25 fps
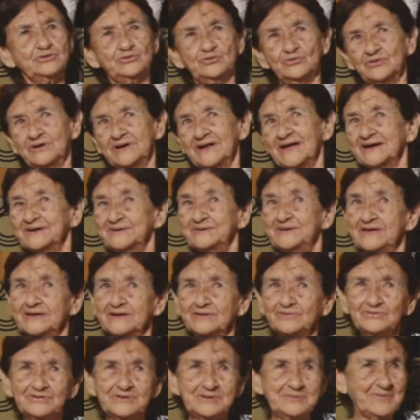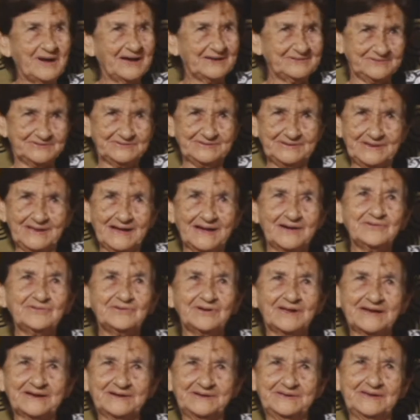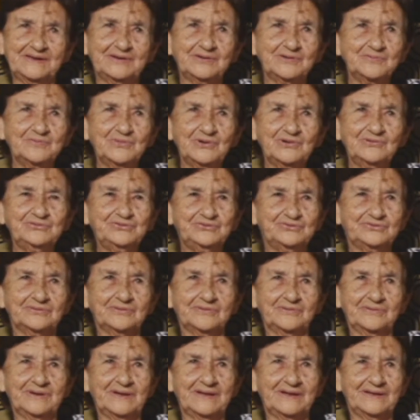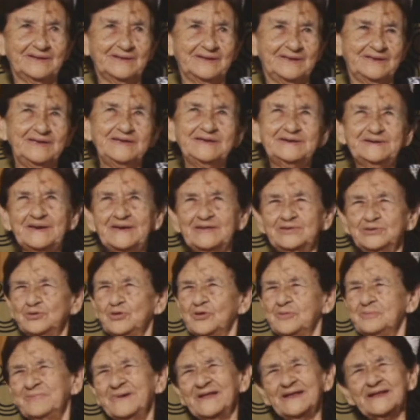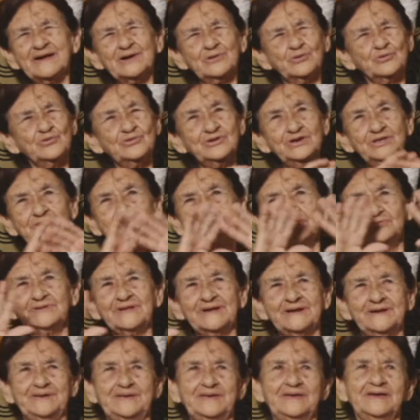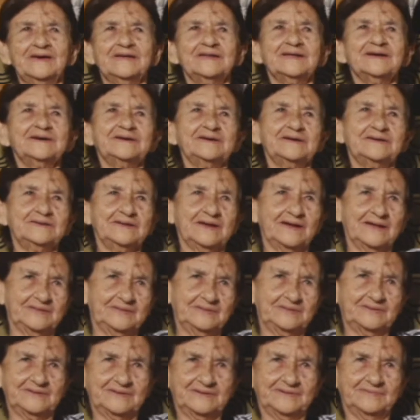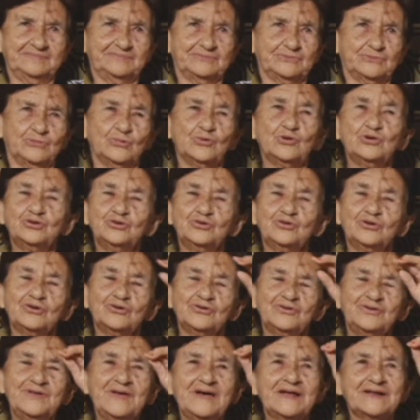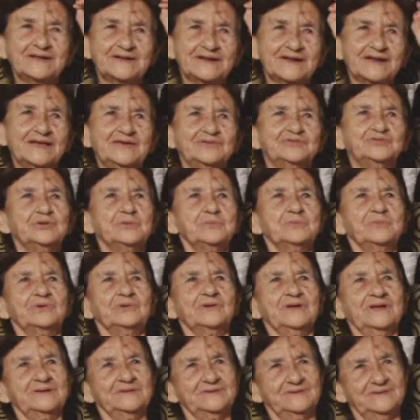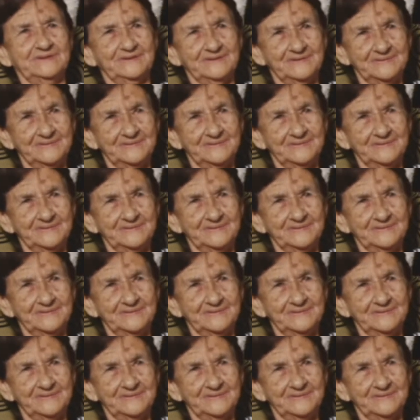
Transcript: que yo la quiero demasiado, la quiero mucho y que Dios me la cuide donde quiera que llante. Todos los días rezo por ella.